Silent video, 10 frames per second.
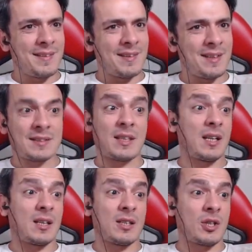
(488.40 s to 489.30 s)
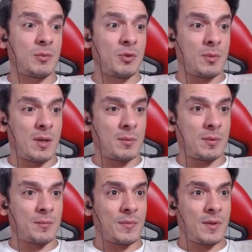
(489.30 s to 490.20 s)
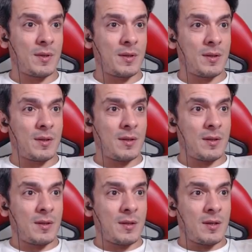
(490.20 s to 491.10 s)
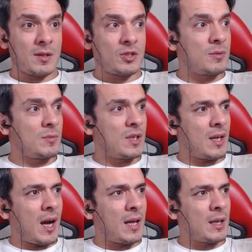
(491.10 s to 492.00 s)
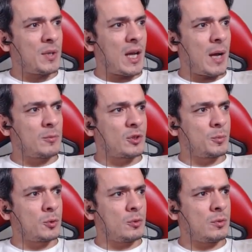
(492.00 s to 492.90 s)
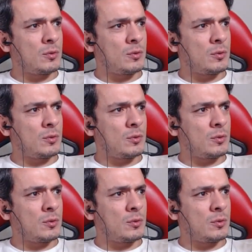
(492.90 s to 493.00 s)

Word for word: En azından yakınlaşabiliyorum abi. Şimdi ana binamız bu.